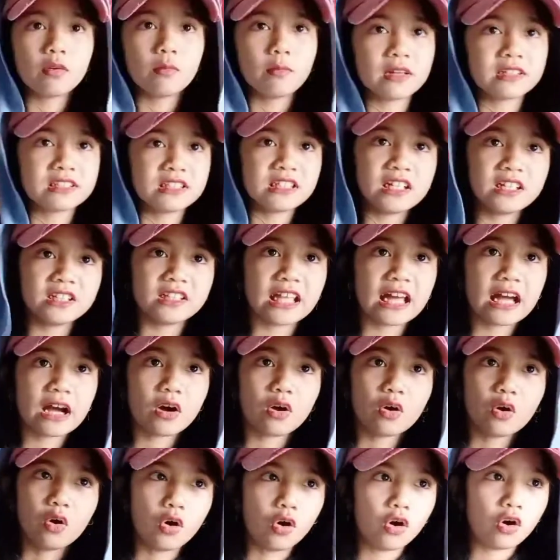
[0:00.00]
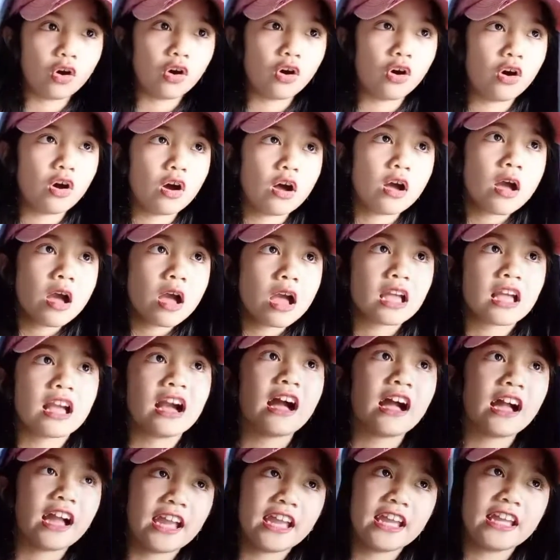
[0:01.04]
magsalita o oh.
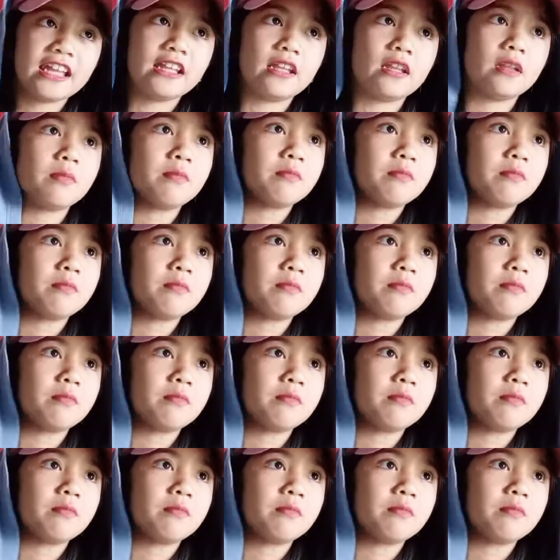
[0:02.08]
kakain,